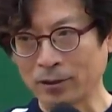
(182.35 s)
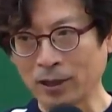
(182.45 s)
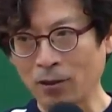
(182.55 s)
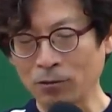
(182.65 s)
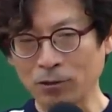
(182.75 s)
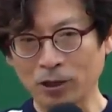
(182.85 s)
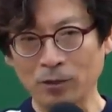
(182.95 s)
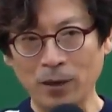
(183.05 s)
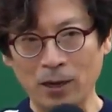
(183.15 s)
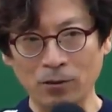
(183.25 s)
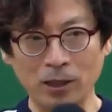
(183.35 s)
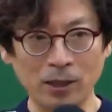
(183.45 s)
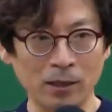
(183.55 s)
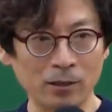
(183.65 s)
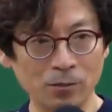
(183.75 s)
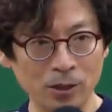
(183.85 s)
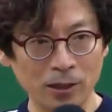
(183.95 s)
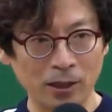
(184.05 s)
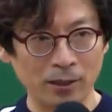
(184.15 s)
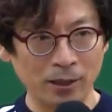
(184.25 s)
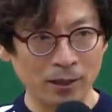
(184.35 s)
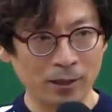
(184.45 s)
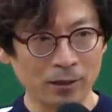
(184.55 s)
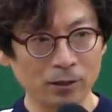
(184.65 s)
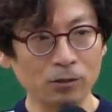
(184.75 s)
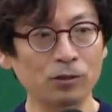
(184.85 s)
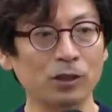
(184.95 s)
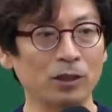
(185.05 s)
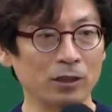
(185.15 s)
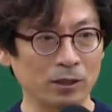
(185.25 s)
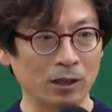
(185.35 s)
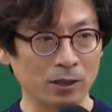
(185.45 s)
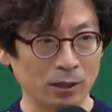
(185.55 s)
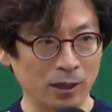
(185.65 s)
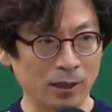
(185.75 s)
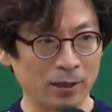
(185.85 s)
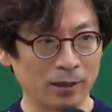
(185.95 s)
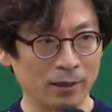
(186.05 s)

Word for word: 그 나온 숫자를 바로 대장에 써버린 게 아니라 끝수 그 처리를 제쳐친다.